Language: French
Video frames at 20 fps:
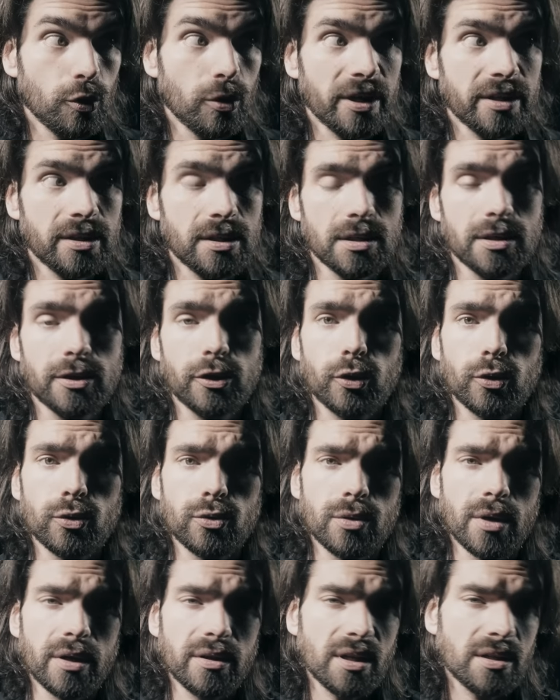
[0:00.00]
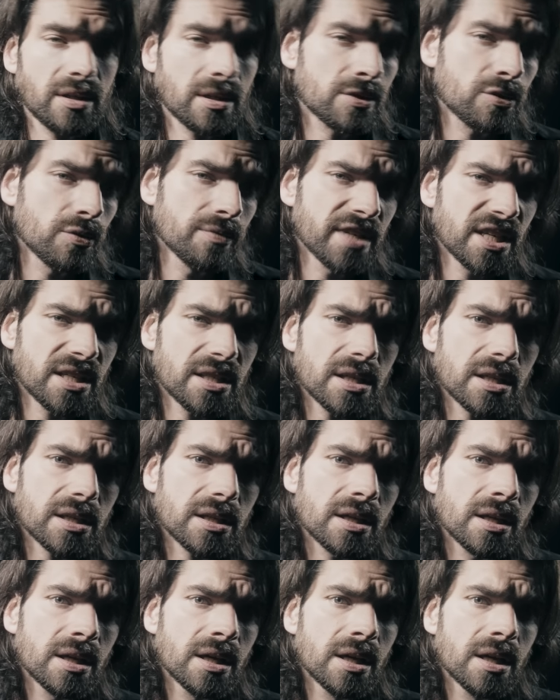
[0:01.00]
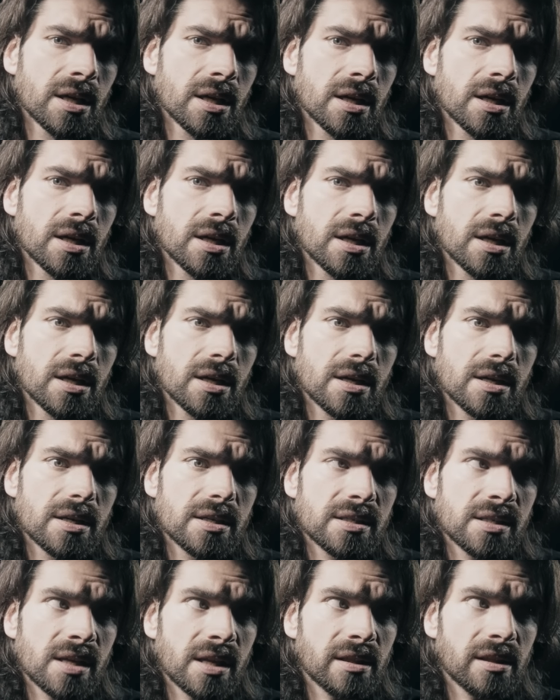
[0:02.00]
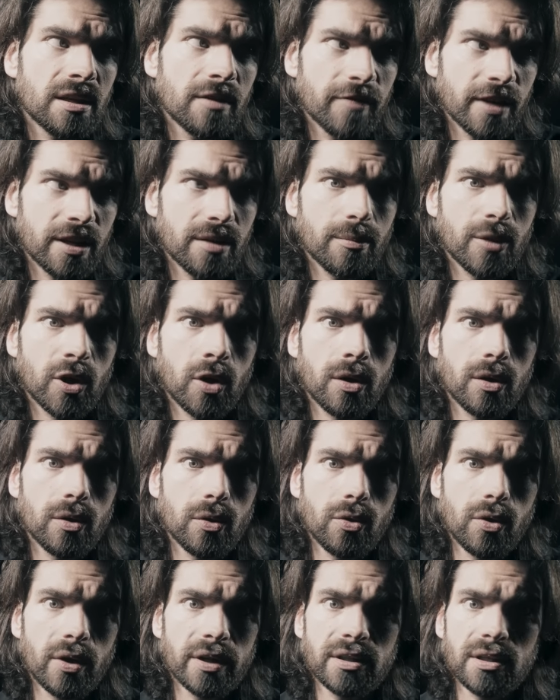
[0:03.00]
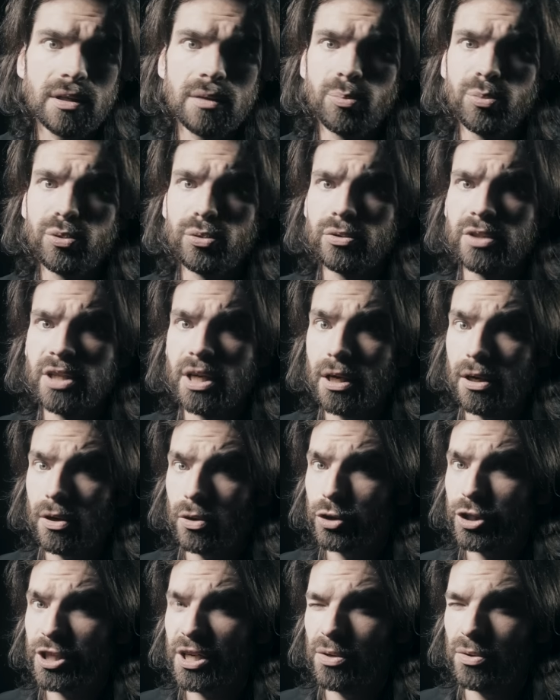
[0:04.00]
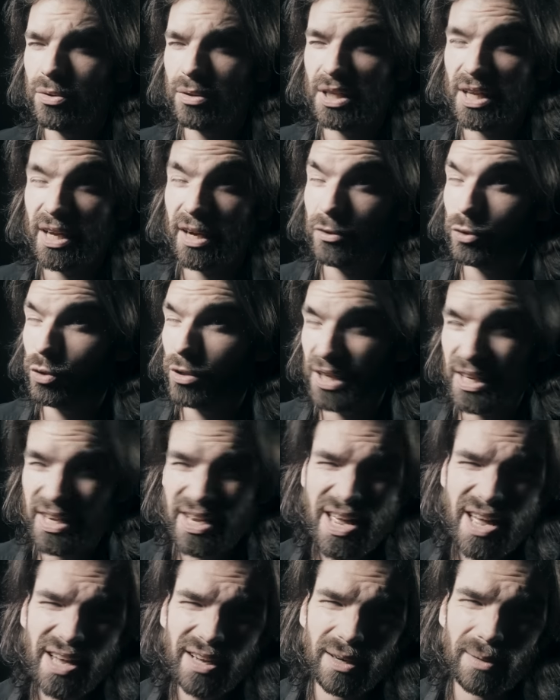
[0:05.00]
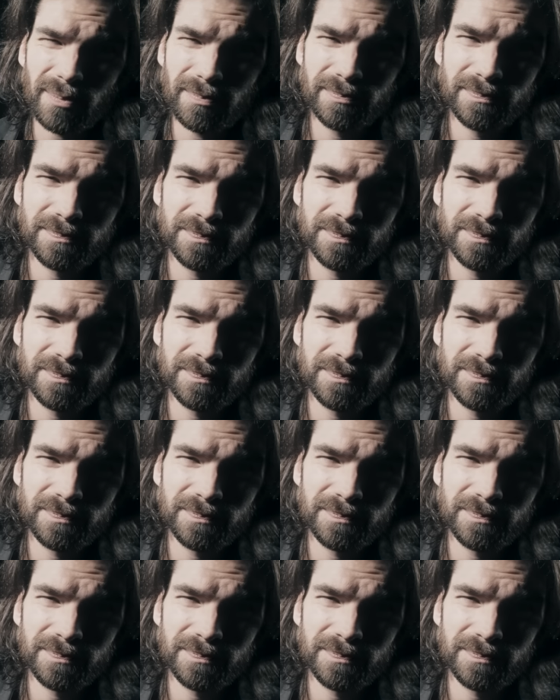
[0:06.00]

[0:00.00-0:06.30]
Aurait-il cru à une attaque soviétique Cet événement aurait-il pu déclencher une guerre nucléaire